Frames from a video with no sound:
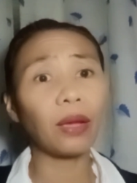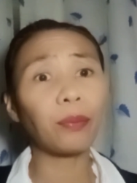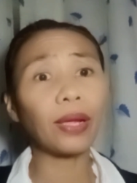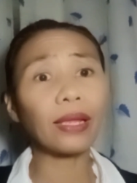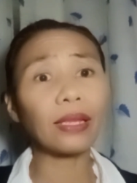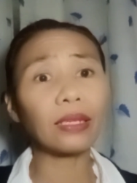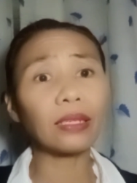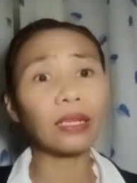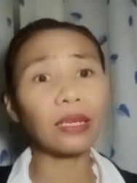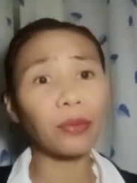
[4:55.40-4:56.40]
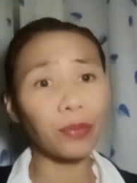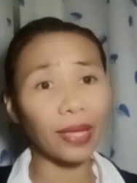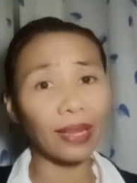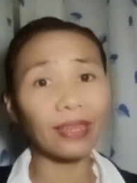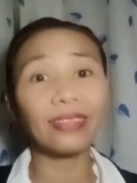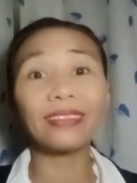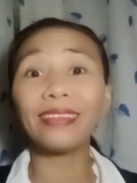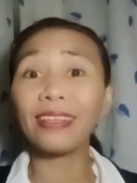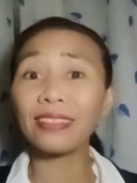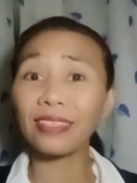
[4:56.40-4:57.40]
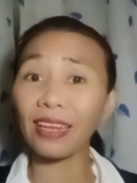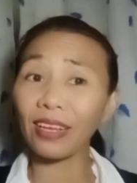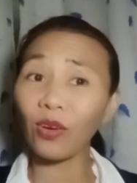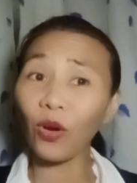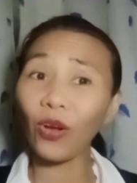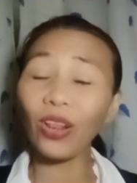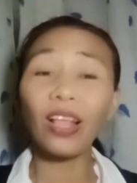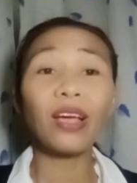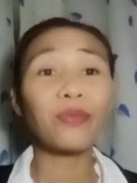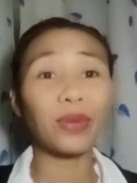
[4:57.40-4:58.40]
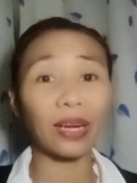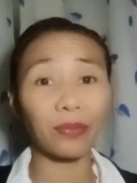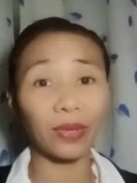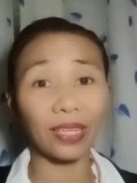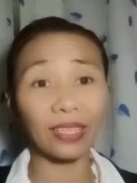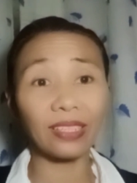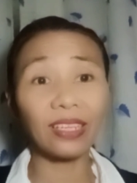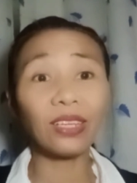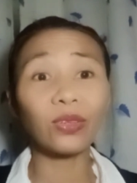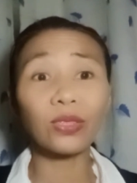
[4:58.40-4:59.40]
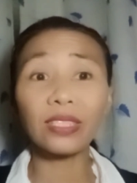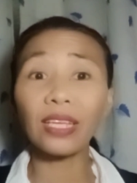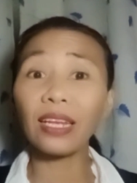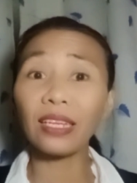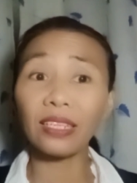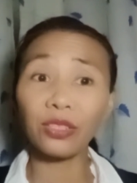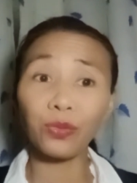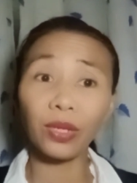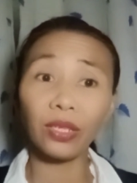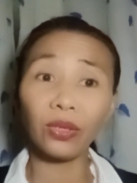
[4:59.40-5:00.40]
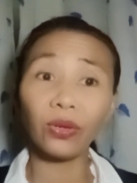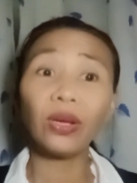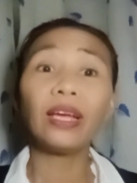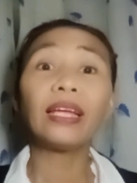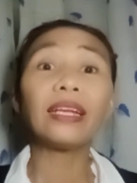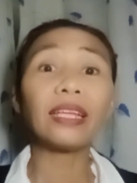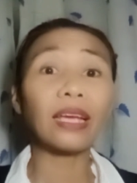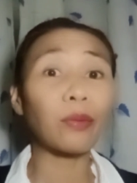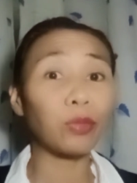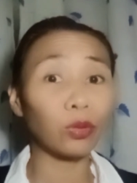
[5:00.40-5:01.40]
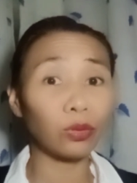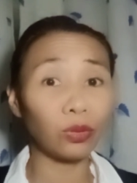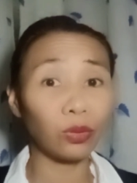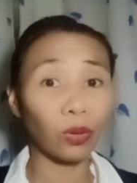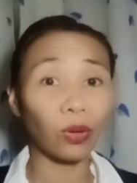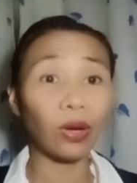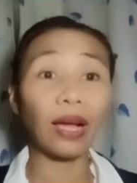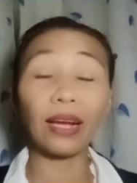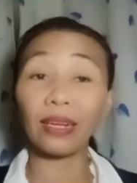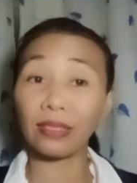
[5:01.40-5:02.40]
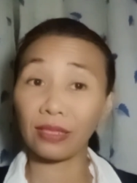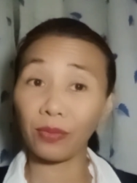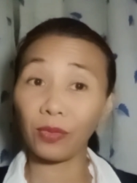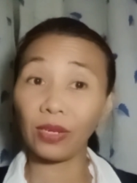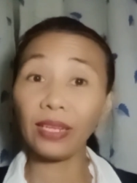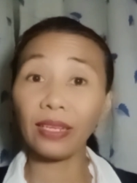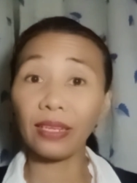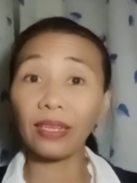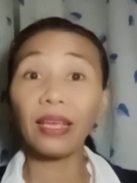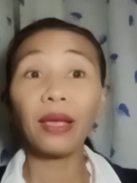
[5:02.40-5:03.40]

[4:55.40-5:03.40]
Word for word: Ay click na rin ang bell, then select all para updated kayo sa latest video na i-upload ko. Hanggang sa muli.